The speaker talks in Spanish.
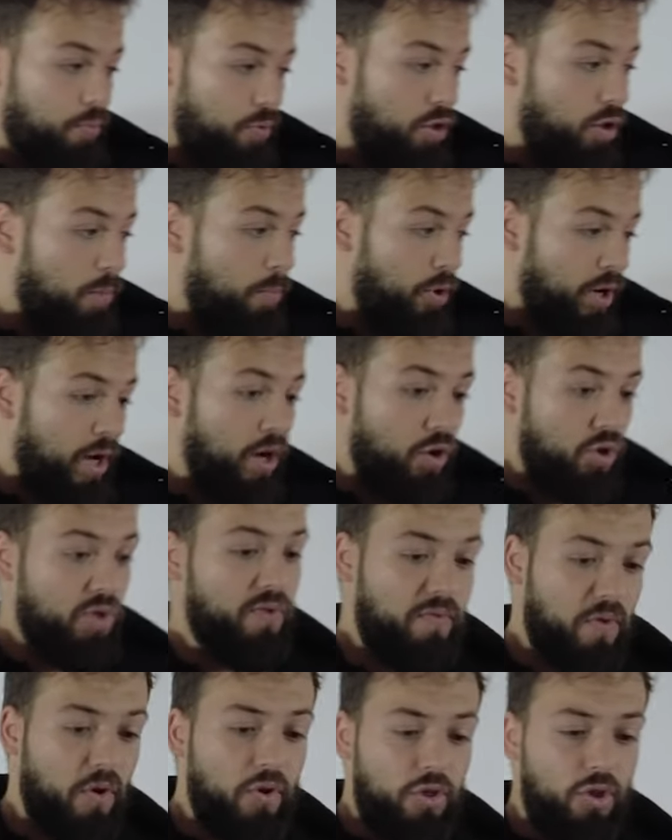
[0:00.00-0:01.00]
puedo poner
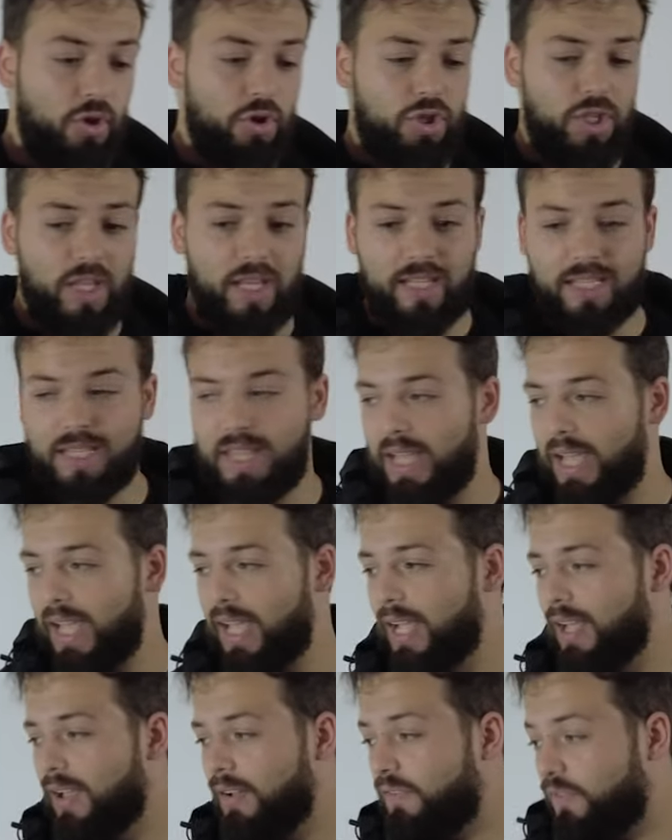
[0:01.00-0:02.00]
los fondos de
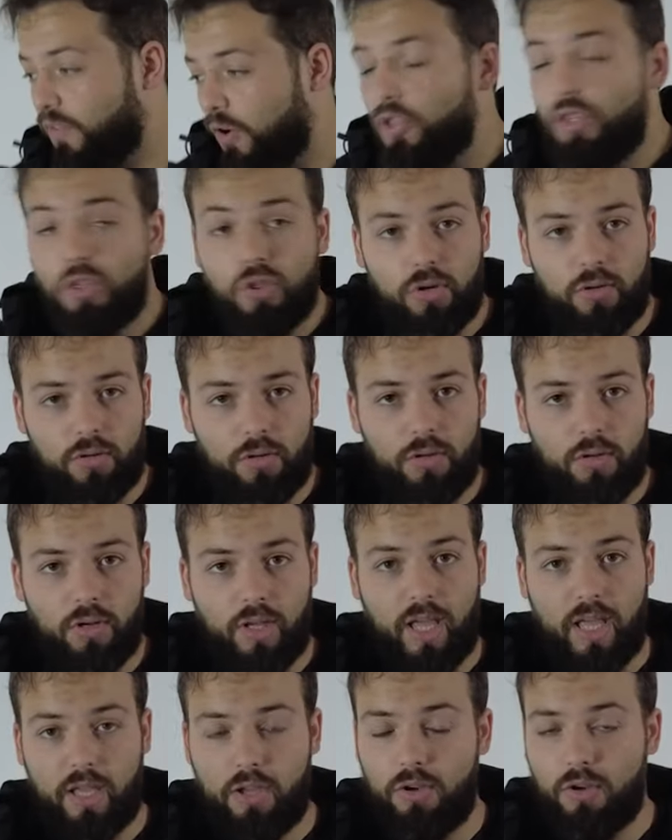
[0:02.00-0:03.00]
este fondo
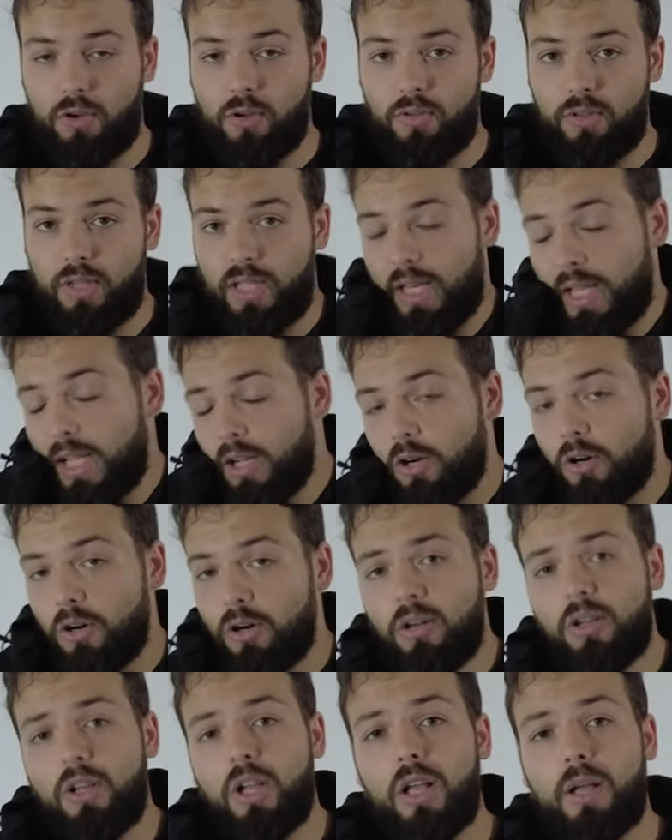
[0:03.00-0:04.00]
que yo
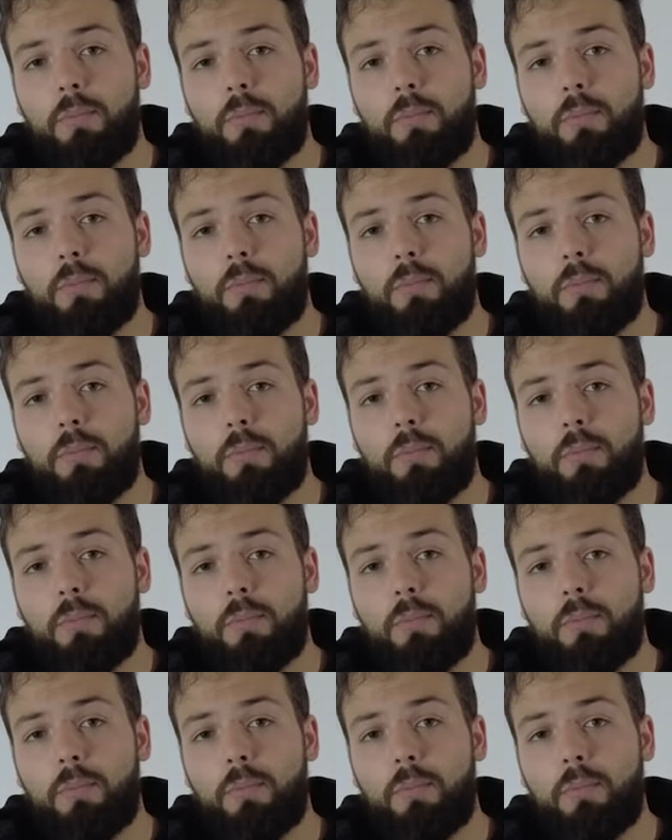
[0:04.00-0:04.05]
dirijo,